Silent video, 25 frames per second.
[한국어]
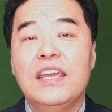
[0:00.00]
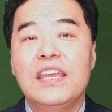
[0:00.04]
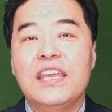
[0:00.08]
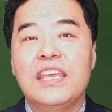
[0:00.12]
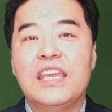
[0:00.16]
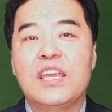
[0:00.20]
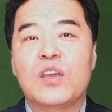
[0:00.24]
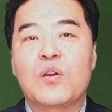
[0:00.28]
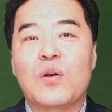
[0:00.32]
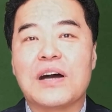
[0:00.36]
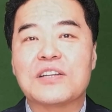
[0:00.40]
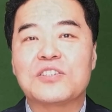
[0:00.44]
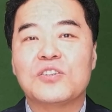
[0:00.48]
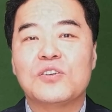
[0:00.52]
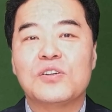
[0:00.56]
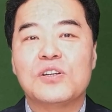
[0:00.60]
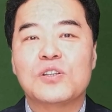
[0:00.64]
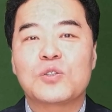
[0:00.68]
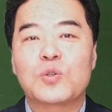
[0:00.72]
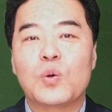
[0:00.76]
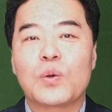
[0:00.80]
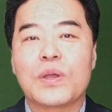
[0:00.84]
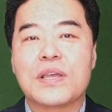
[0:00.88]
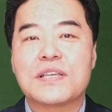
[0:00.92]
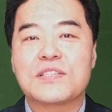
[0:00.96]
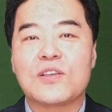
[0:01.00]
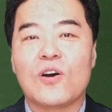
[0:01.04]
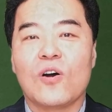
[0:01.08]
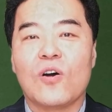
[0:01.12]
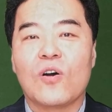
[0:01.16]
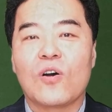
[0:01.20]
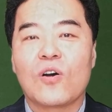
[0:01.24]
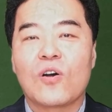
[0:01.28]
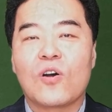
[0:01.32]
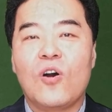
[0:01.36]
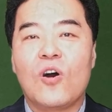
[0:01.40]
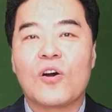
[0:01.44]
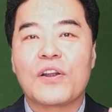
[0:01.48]
이 과정을 통해서
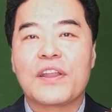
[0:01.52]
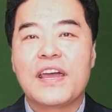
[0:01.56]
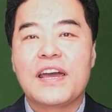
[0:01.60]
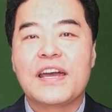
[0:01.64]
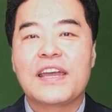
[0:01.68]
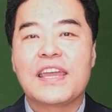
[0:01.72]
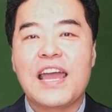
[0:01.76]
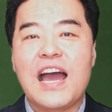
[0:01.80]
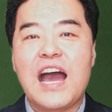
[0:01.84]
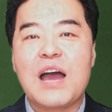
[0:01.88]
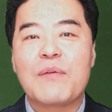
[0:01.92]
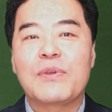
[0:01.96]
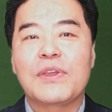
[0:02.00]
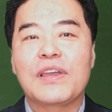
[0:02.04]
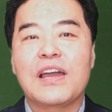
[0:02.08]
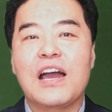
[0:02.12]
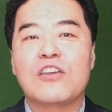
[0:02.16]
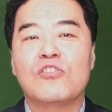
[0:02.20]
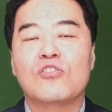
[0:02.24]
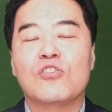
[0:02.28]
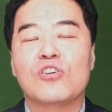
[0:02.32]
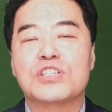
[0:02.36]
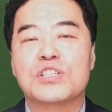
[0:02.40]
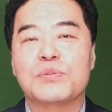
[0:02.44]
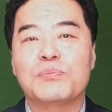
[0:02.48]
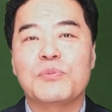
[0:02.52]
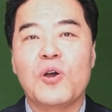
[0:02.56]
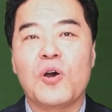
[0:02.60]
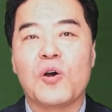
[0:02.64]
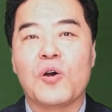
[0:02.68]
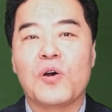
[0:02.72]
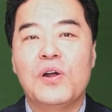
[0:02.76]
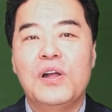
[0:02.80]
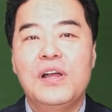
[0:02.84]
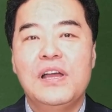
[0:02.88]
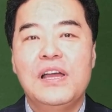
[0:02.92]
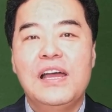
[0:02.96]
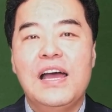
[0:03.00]
거래의 합의가
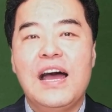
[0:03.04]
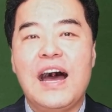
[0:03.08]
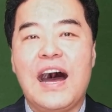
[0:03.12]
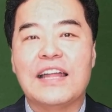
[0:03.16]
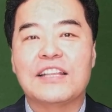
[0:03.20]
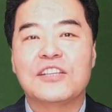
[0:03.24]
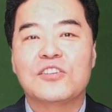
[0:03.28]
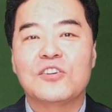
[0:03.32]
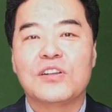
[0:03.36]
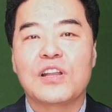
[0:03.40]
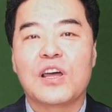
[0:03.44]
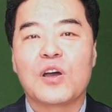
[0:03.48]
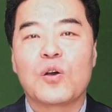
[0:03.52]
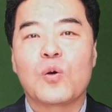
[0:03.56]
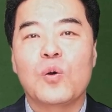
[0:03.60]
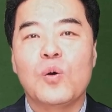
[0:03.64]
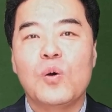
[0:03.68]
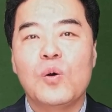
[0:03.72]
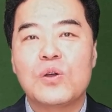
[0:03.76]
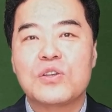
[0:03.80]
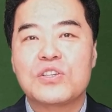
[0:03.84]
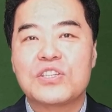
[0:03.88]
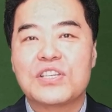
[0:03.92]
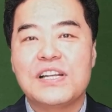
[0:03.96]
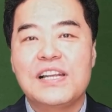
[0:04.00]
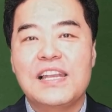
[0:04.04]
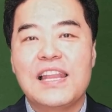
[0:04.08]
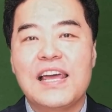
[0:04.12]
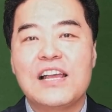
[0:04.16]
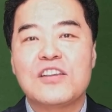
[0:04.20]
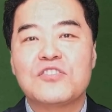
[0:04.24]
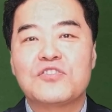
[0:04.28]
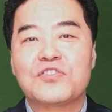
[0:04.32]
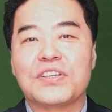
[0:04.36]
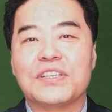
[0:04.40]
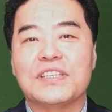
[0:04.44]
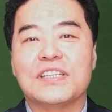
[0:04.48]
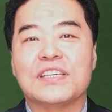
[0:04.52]
이루어지며 안전하고 신뢰할
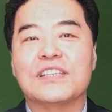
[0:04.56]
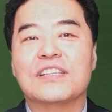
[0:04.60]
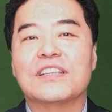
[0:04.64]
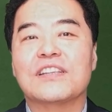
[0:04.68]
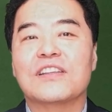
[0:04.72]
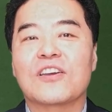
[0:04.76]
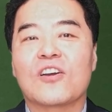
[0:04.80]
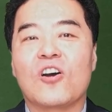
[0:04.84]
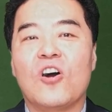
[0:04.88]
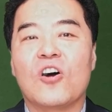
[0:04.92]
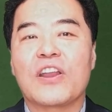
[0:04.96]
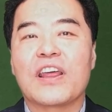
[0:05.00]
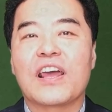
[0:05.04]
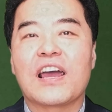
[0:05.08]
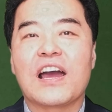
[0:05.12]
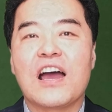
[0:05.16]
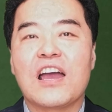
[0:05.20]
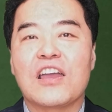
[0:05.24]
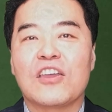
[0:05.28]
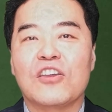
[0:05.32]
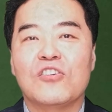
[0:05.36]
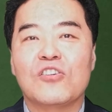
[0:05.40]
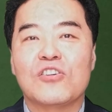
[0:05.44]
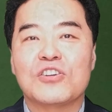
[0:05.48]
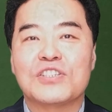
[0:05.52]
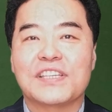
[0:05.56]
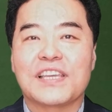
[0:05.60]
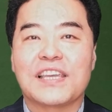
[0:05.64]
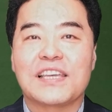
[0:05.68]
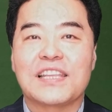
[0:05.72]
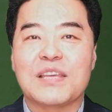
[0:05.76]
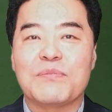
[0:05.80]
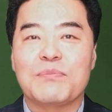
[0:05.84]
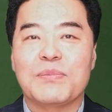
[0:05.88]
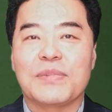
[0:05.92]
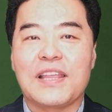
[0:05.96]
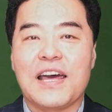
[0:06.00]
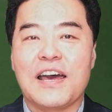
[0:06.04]
수 있는 거래가 이루어지게
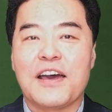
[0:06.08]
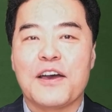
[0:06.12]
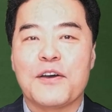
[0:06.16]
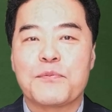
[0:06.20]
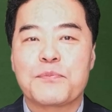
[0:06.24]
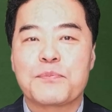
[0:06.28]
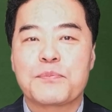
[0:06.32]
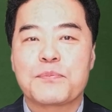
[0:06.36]
됩니다.